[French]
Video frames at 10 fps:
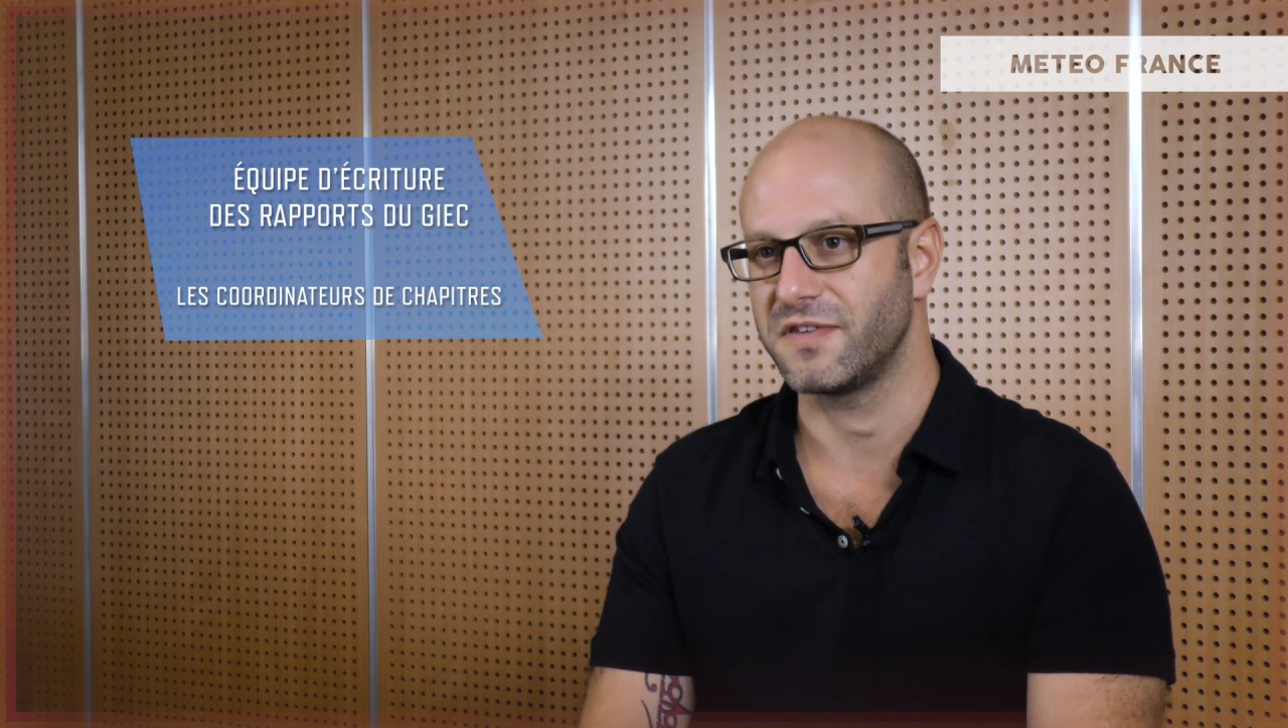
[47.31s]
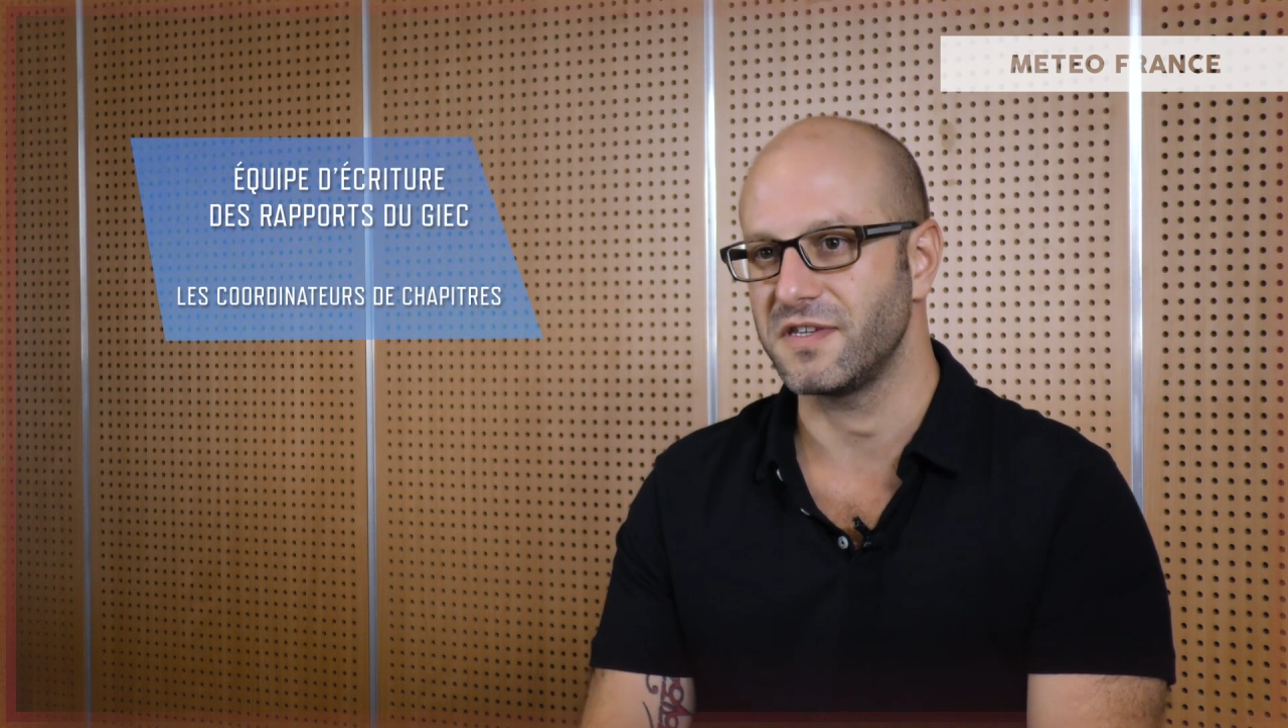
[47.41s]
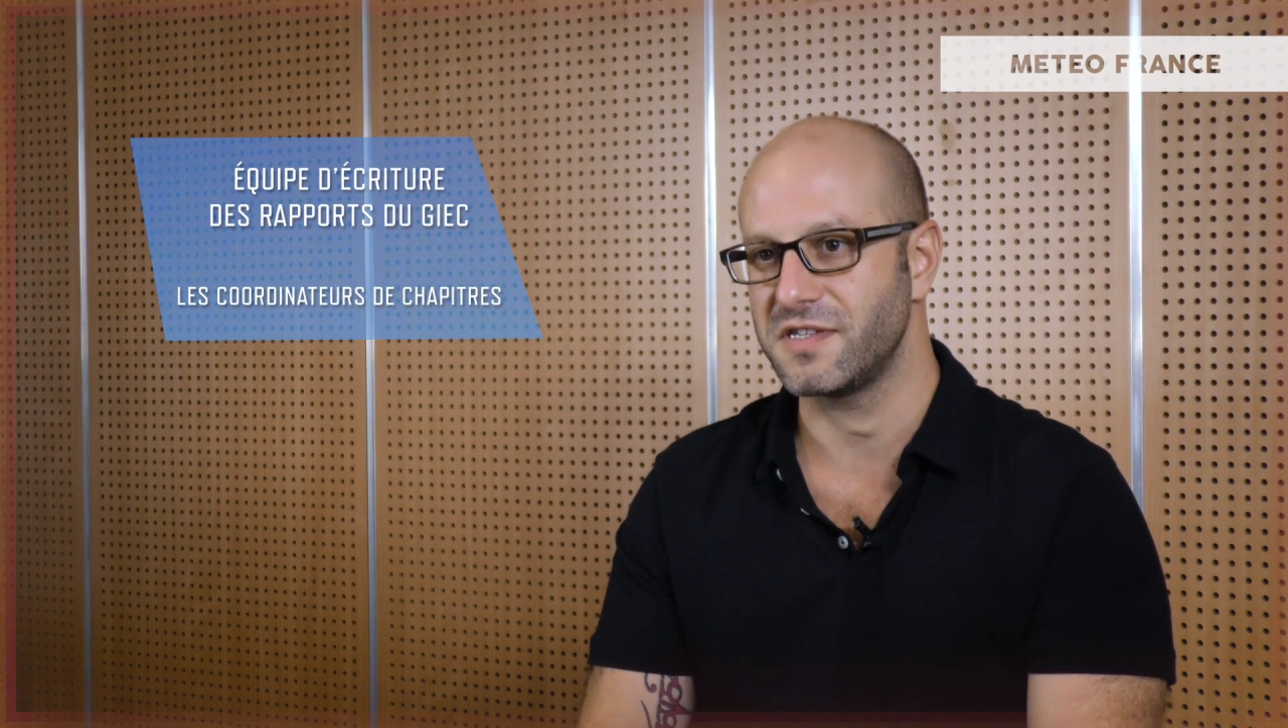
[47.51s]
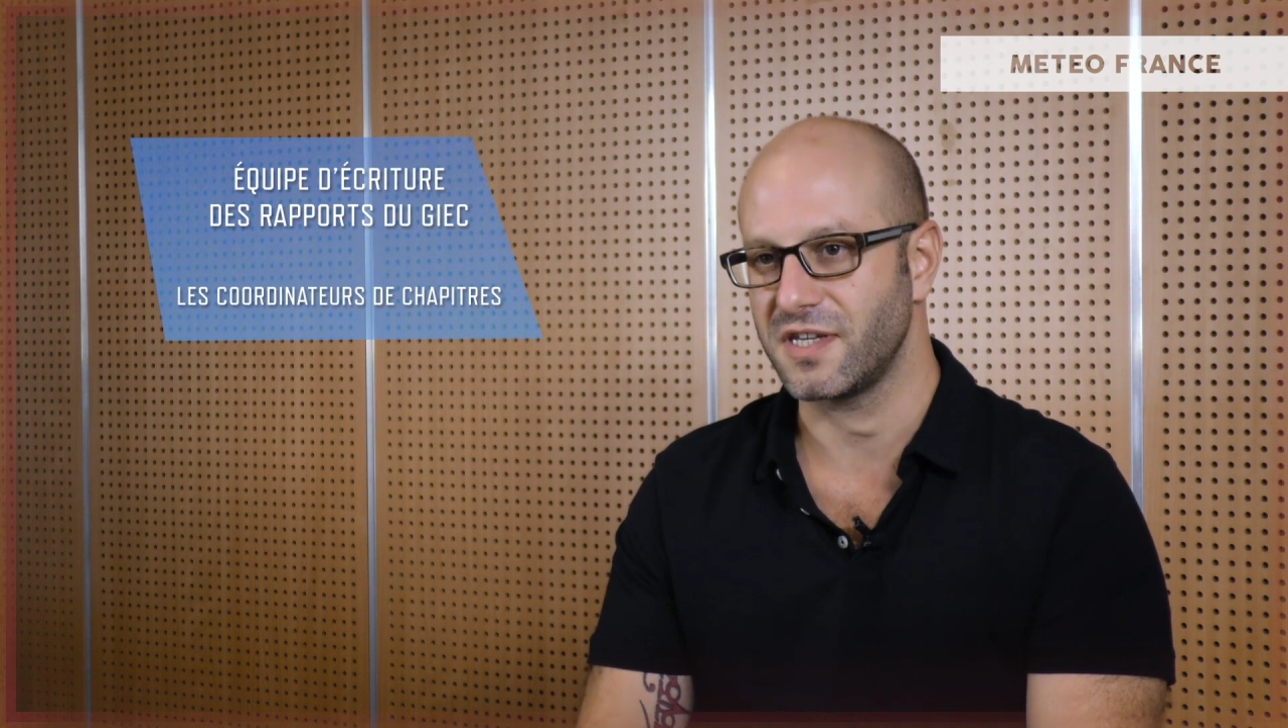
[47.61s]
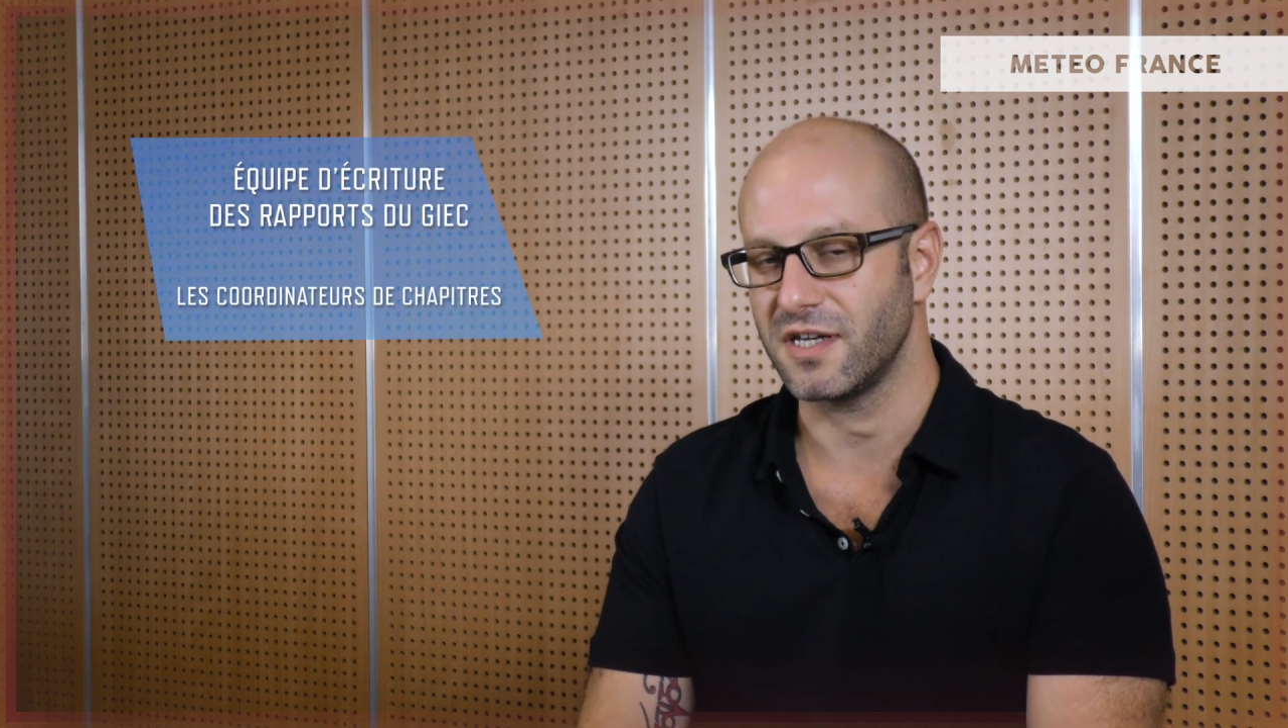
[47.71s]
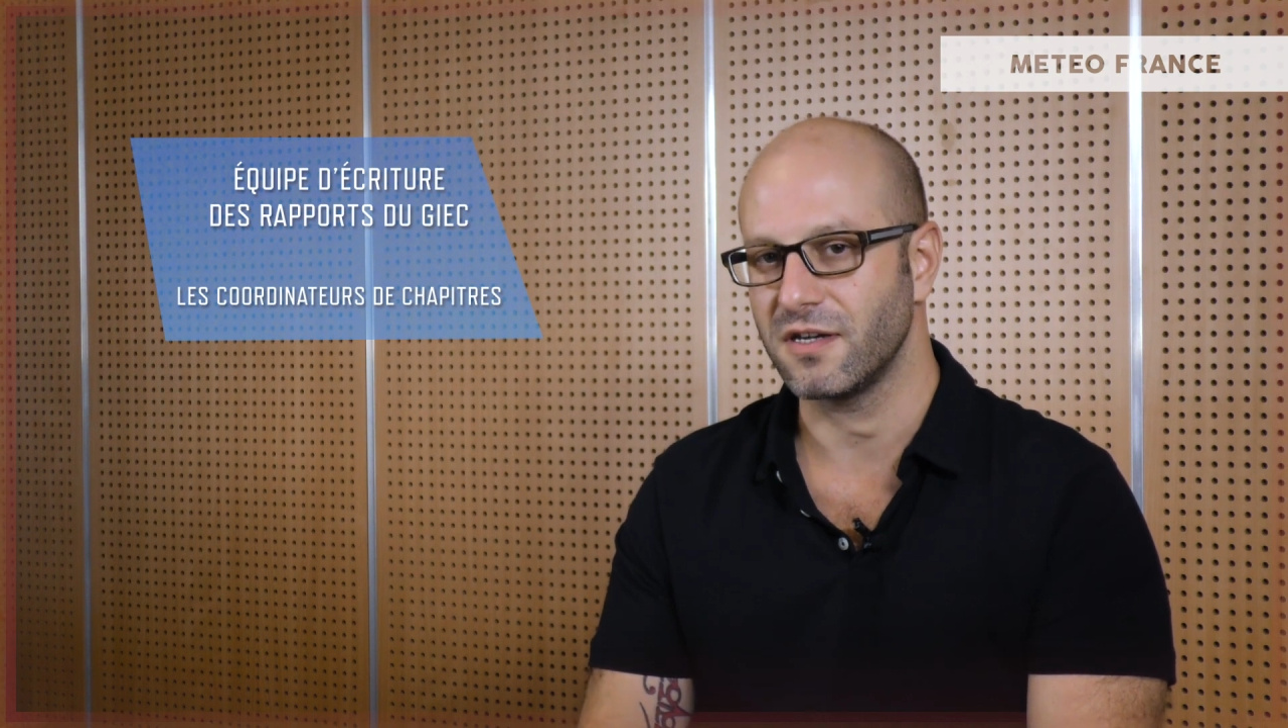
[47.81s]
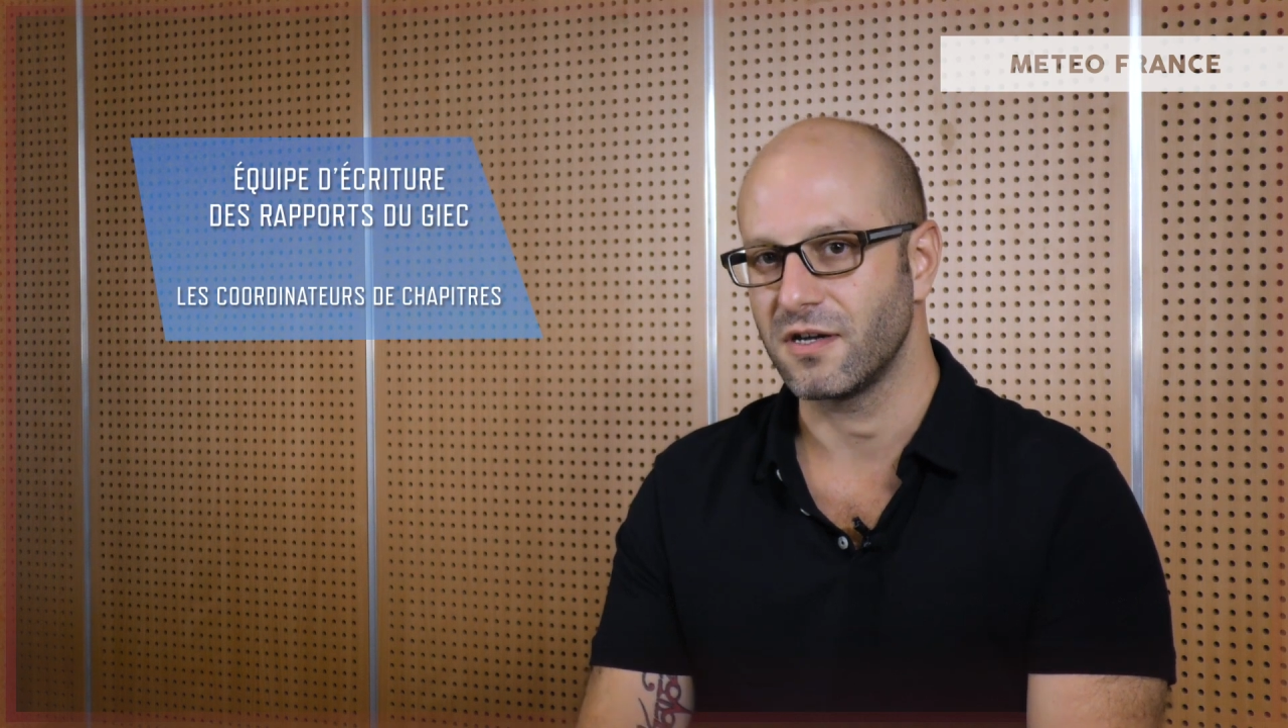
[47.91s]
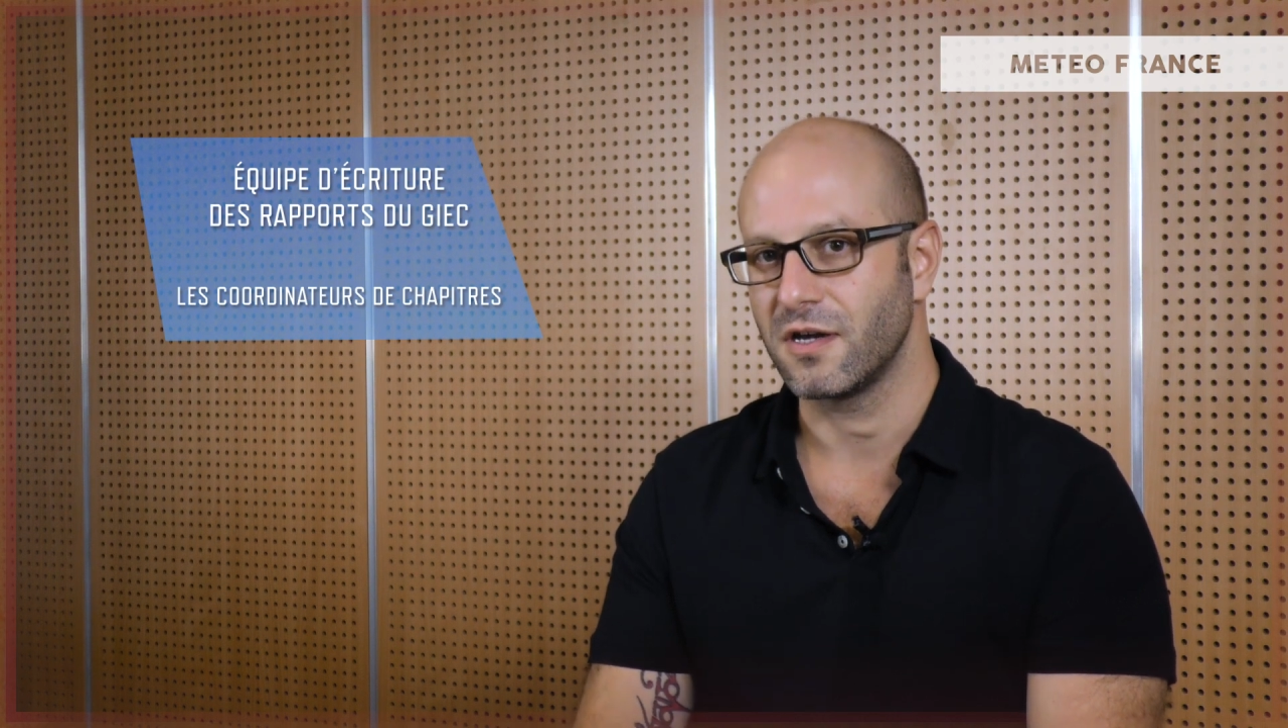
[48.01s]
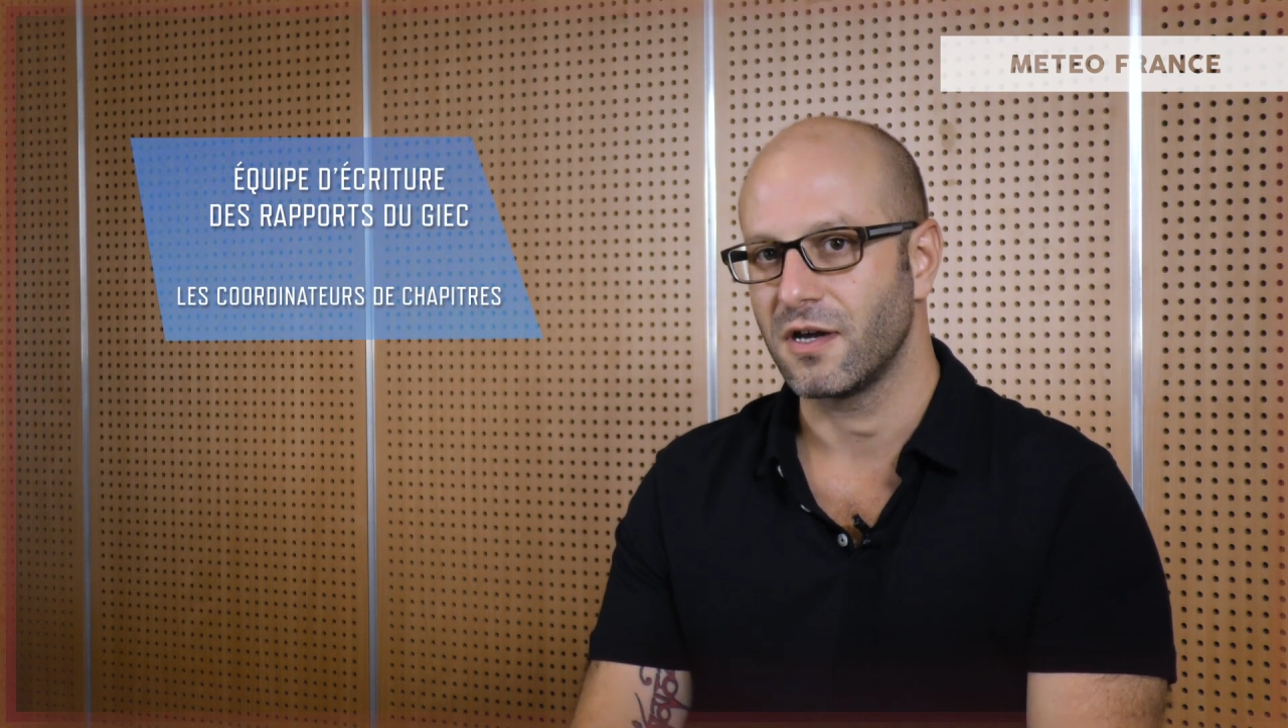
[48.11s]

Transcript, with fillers: dédiée